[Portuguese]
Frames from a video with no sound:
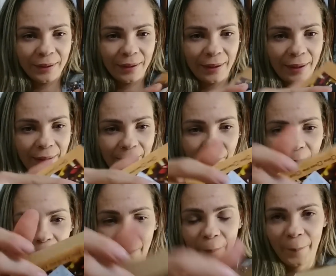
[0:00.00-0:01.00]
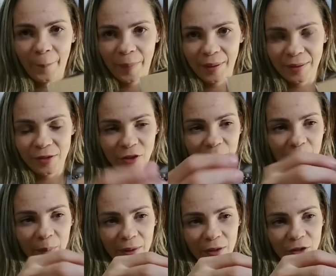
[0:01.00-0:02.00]
que é um
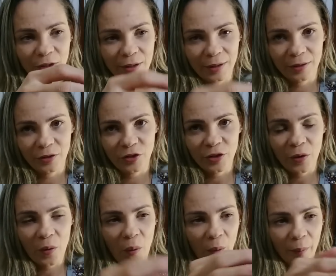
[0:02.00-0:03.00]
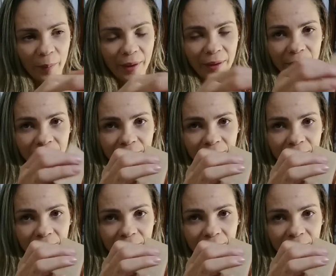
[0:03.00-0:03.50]
pisca-pisca de cobre,